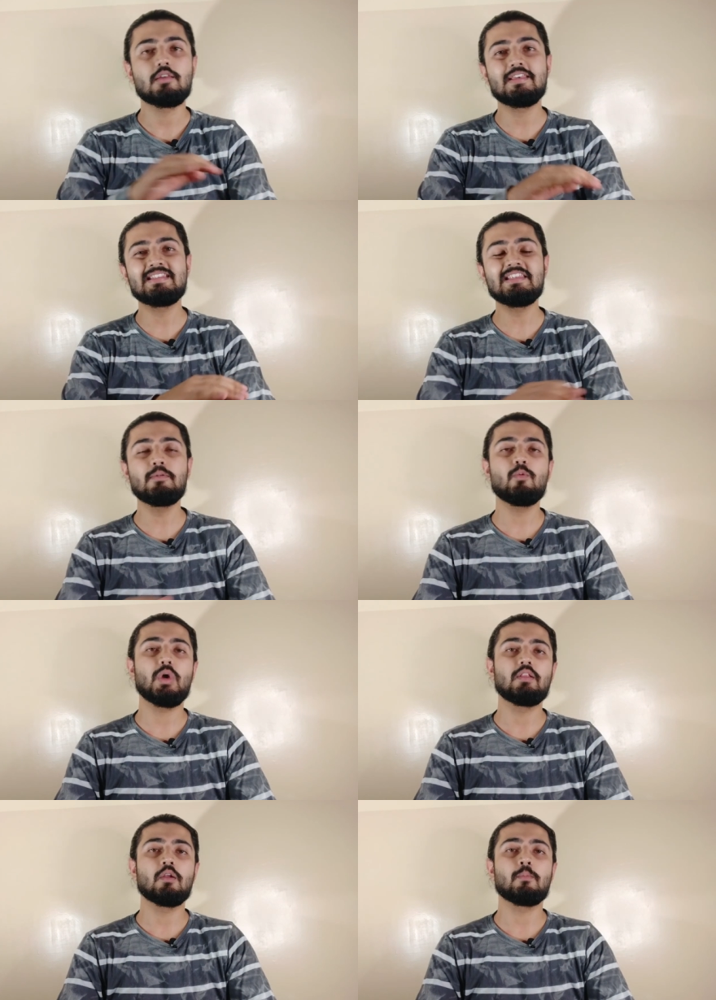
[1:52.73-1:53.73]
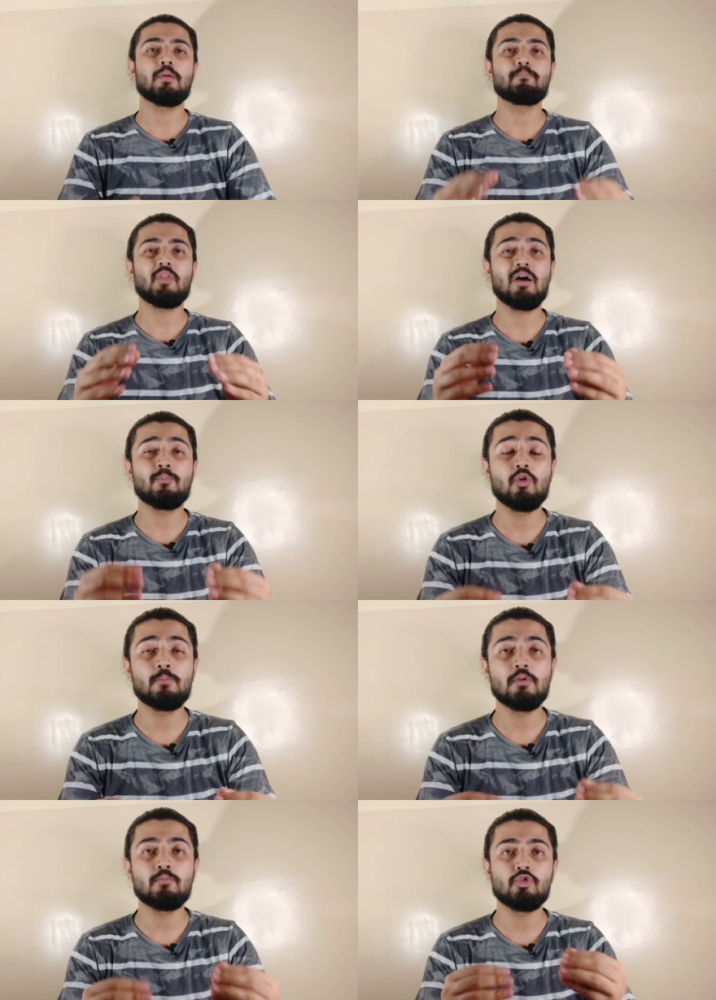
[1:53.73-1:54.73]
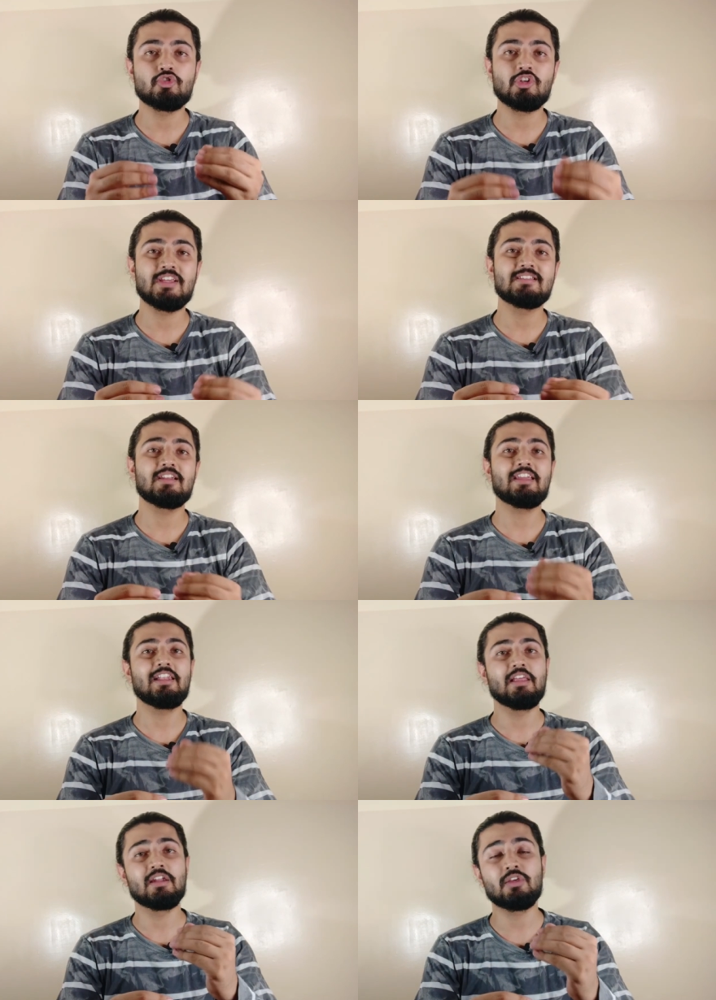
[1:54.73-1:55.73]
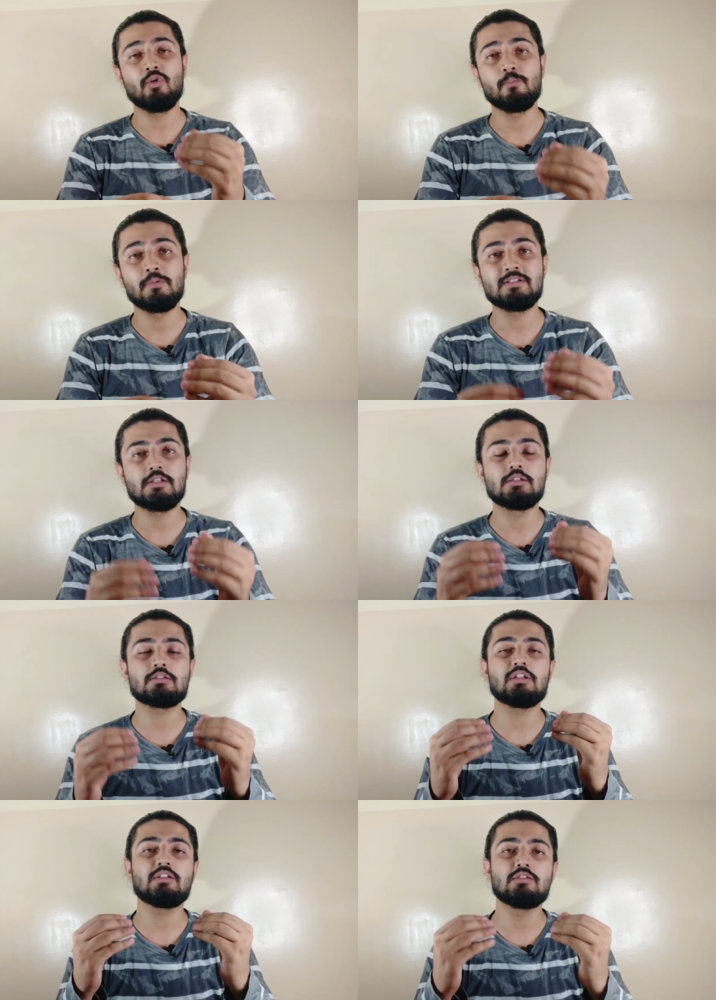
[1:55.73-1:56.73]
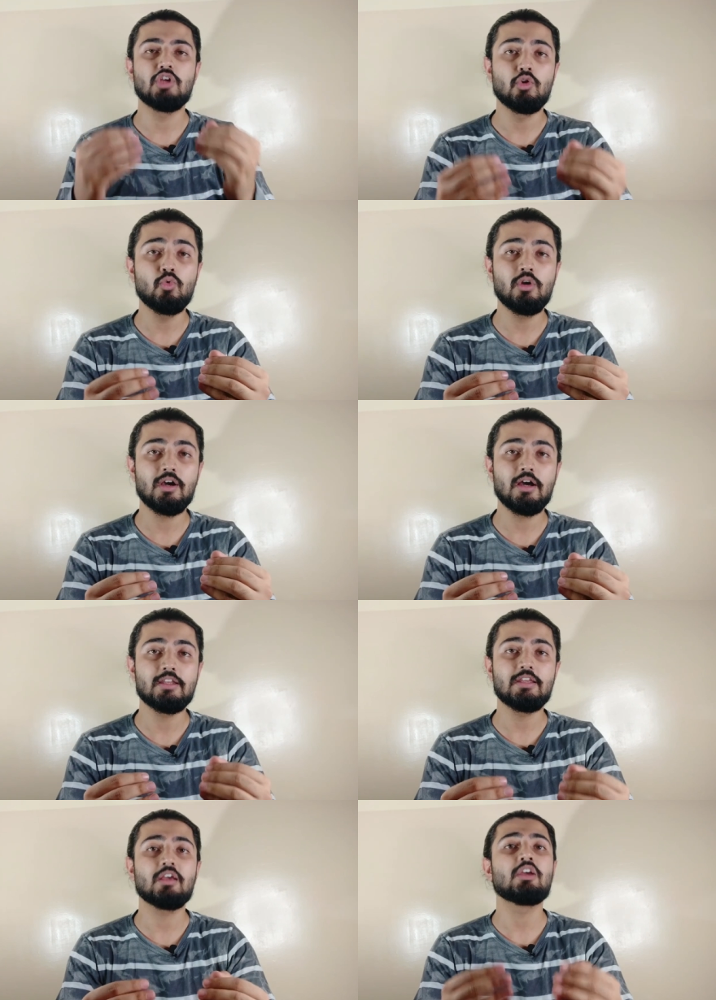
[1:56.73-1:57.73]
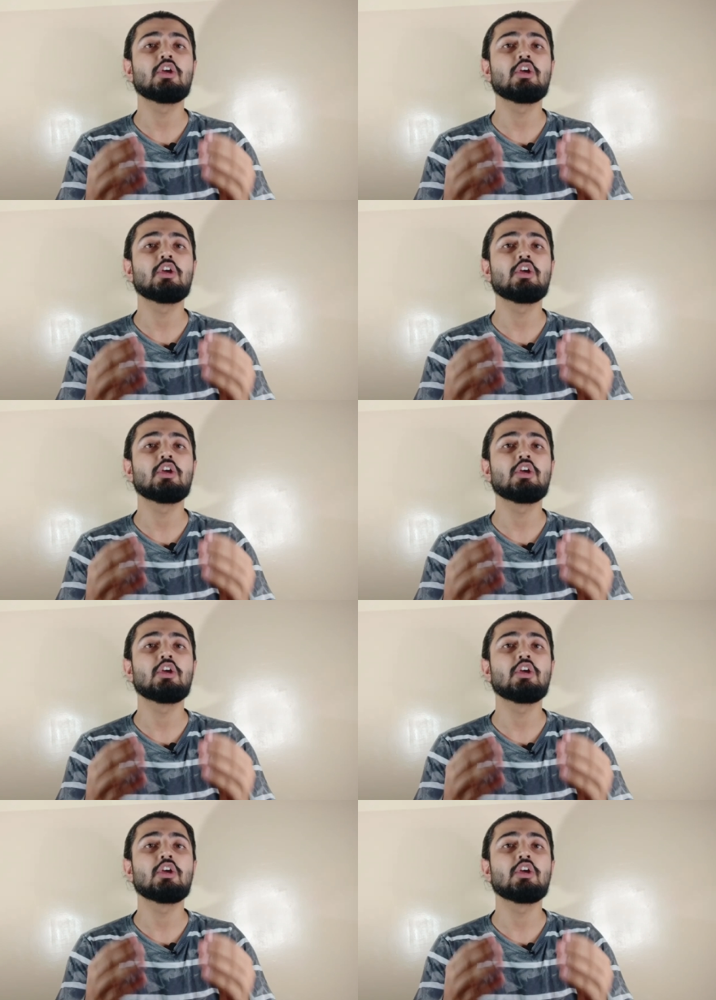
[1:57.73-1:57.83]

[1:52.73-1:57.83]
किसी भी वेदर में आपको अपने मॉइस्चराइज़र के लेयर के ऊपर सनस्क्रीन ज़रूर लगानी है